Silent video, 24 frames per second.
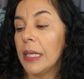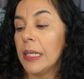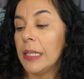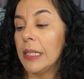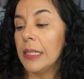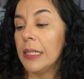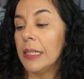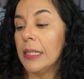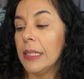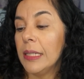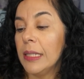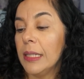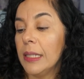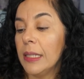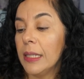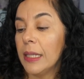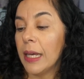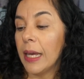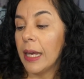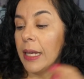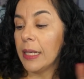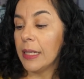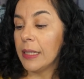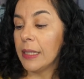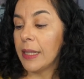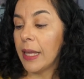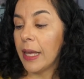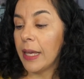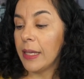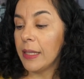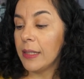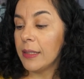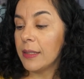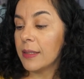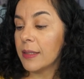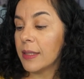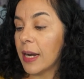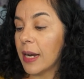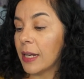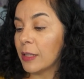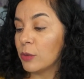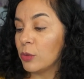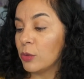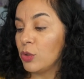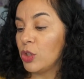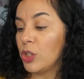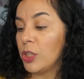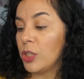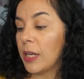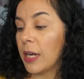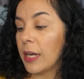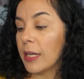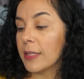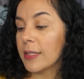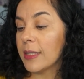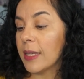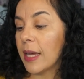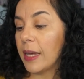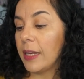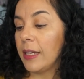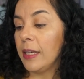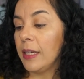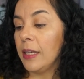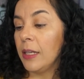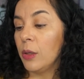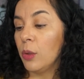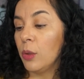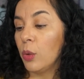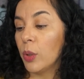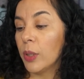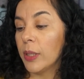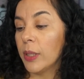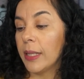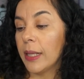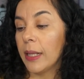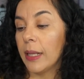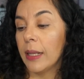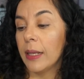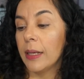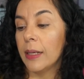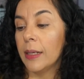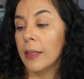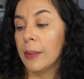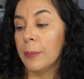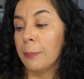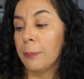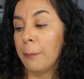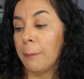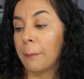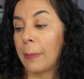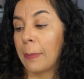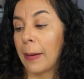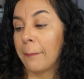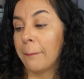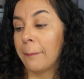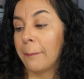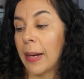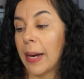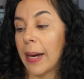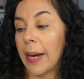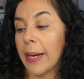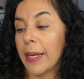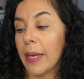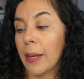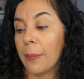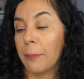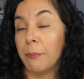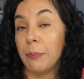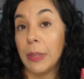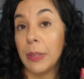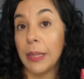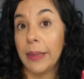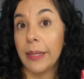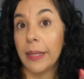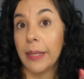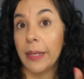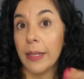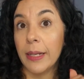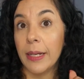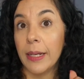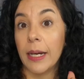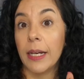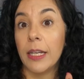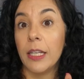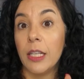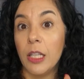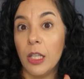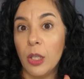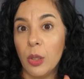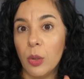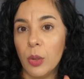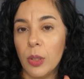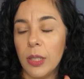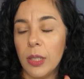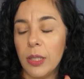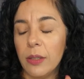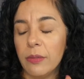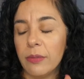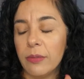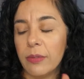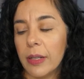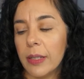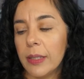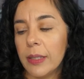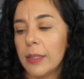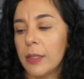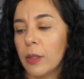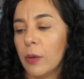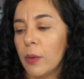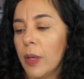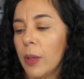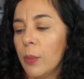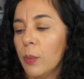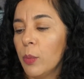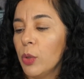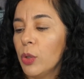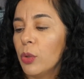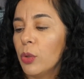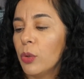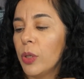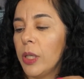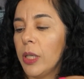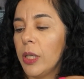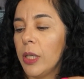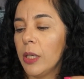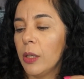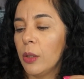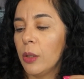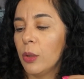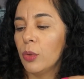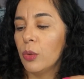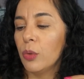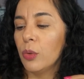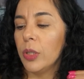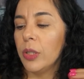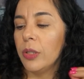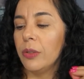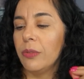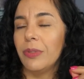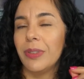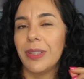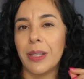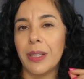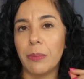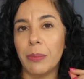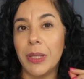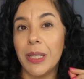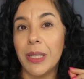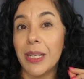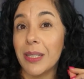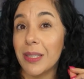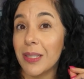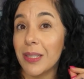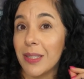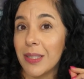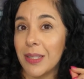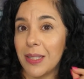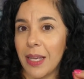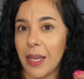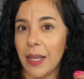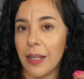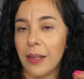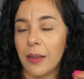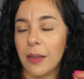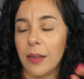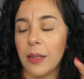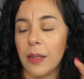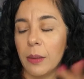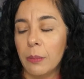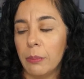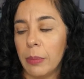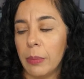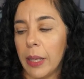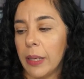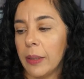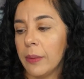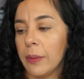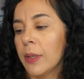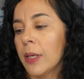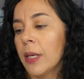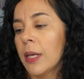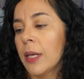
E ele tem extrato de açaí, hortelã, papaya, pitanga e oliva. Então ele é muito rico em vitamina C também,